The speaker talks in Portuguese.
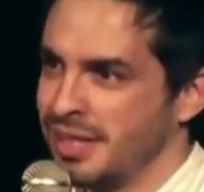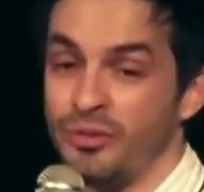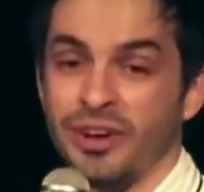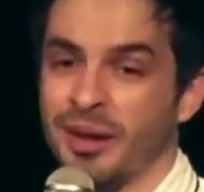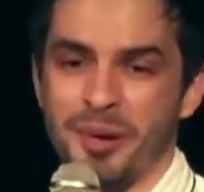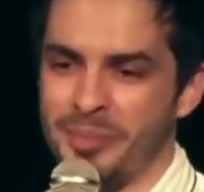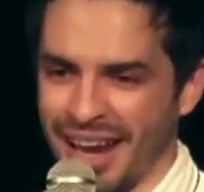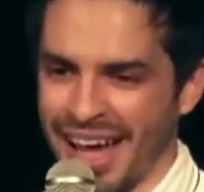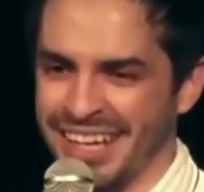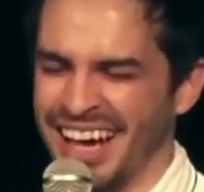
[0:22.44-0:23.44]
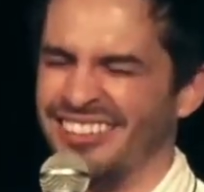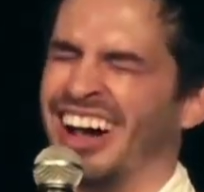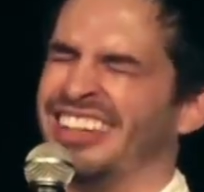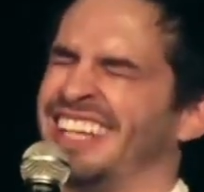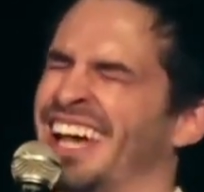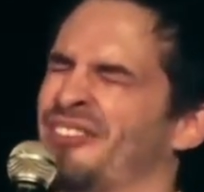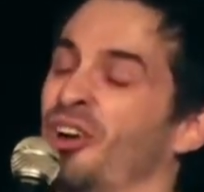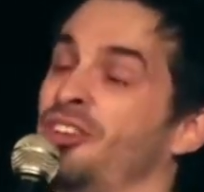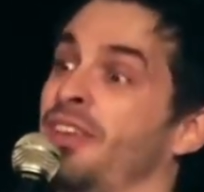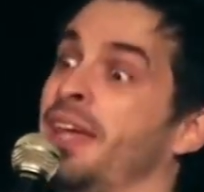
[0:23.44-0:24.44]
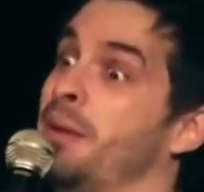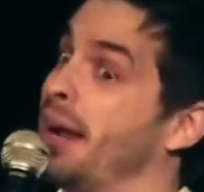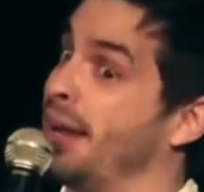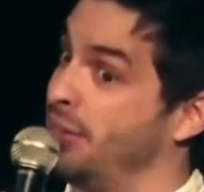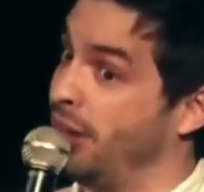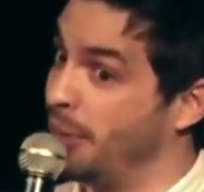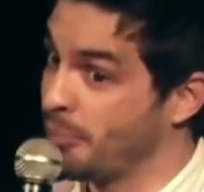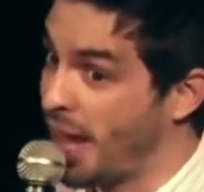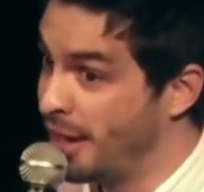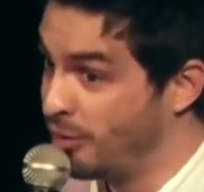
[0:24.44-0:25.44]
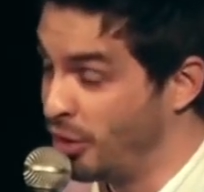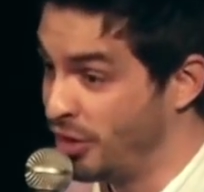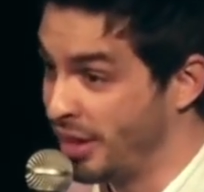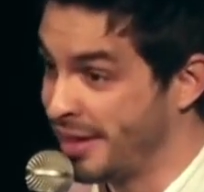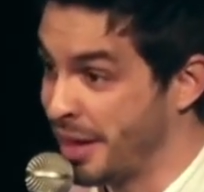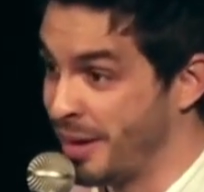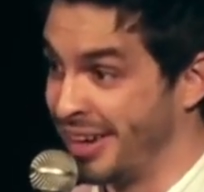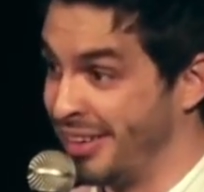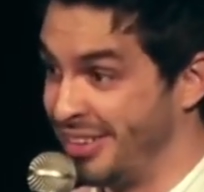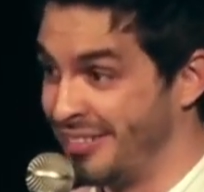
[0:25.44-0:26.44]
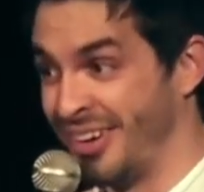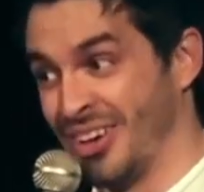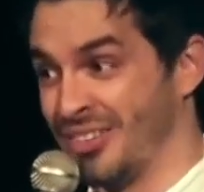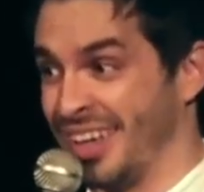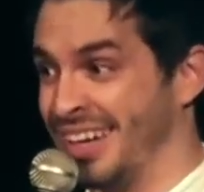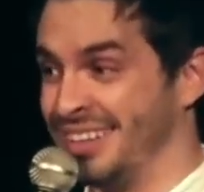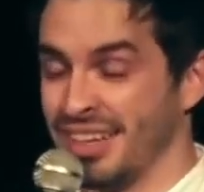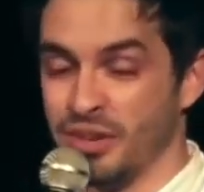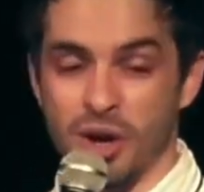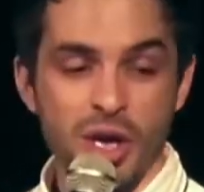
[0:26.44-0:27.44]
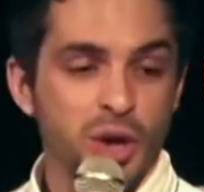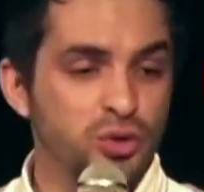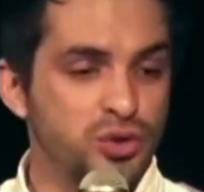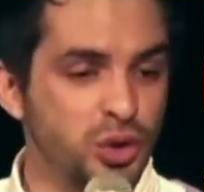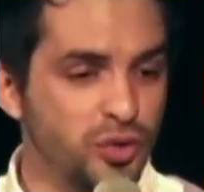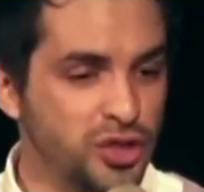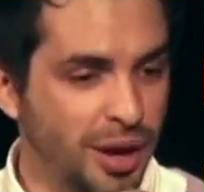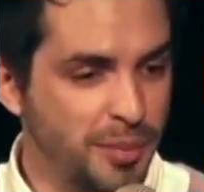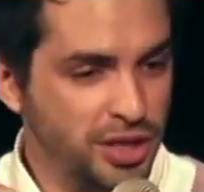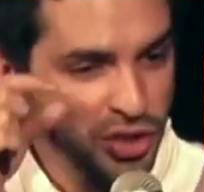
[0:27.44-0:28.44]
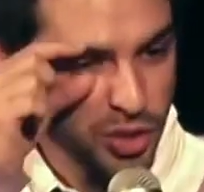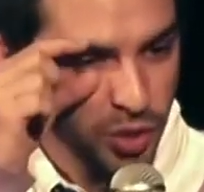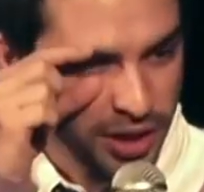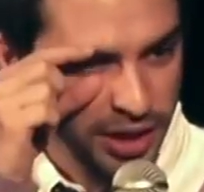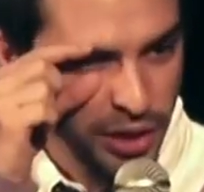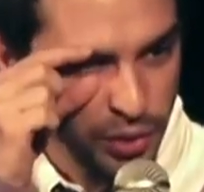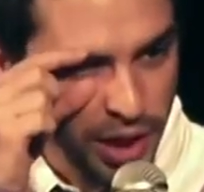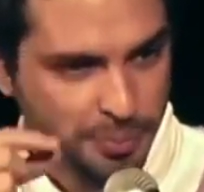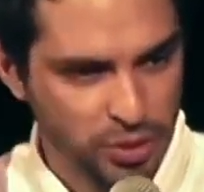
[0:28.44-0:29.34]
Ele fala pra bailarina, você, você tem que emagrecer. Você tem que emagrecer pra continuar dançando. E o Silvio, antigamente, ele tinha um óculos, a